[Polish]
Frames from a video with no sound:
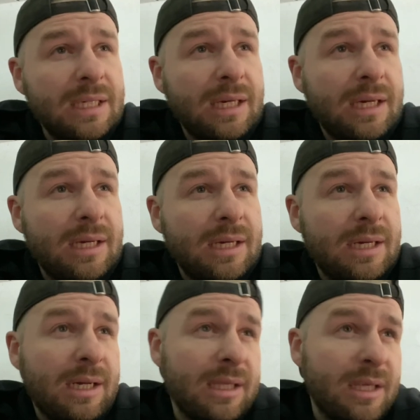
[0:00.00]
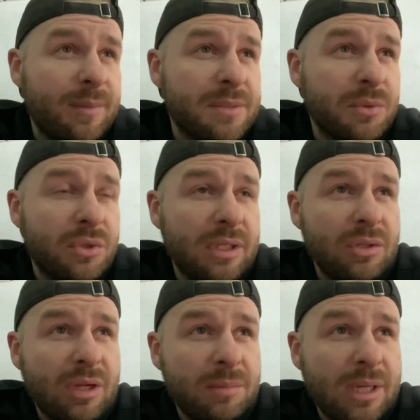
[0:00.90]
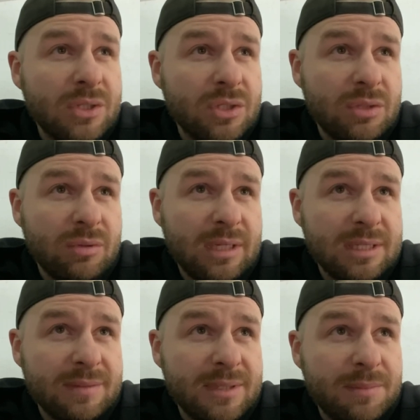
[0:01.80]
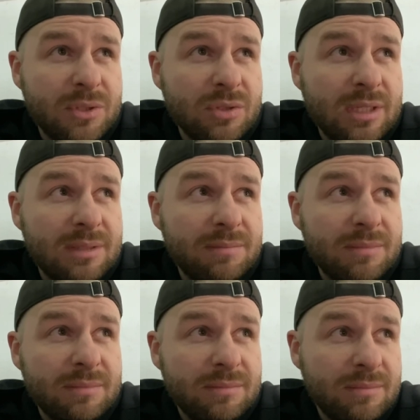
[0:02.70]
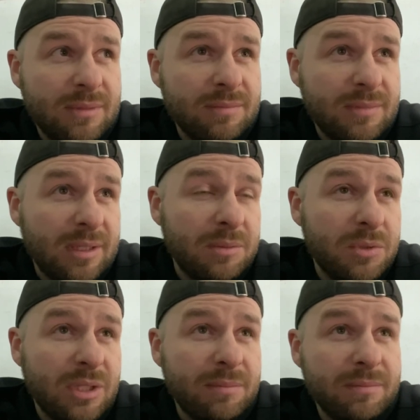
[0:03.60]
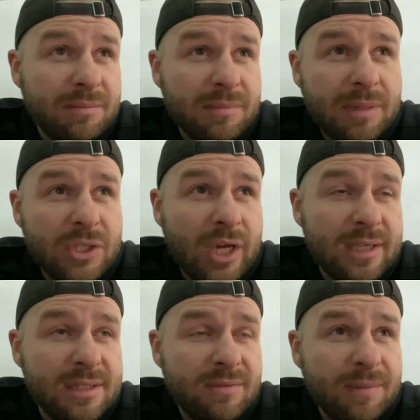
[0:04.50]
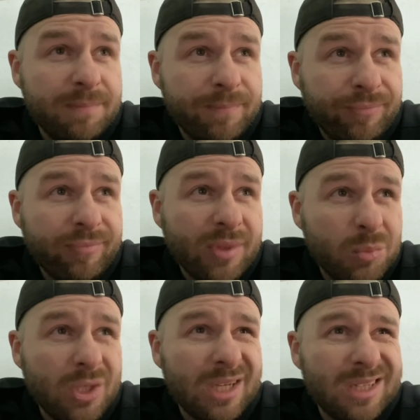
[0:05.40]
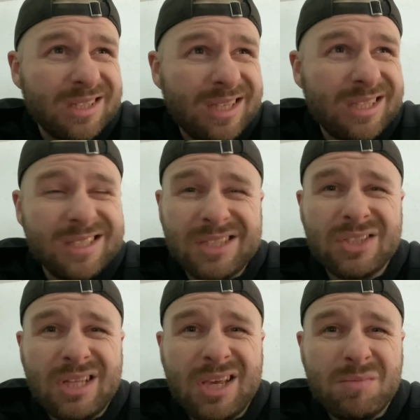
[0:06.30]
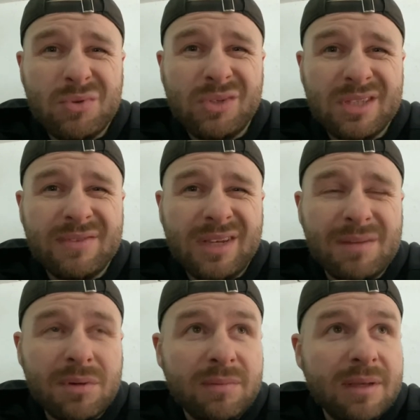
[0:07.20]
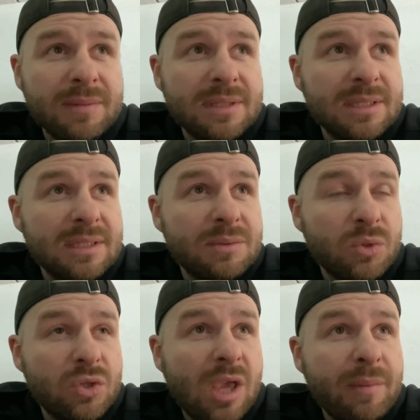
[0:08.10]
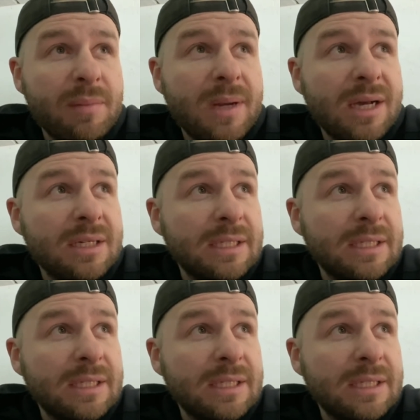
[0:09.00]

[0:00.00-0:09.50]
e, a nie bezpośrednio na blaszy, która jest zabezpieczona tym mm, jakimś tam maziaństwem. Bo tak, tak się zaczynają później zwykle problemy z łączeniami blach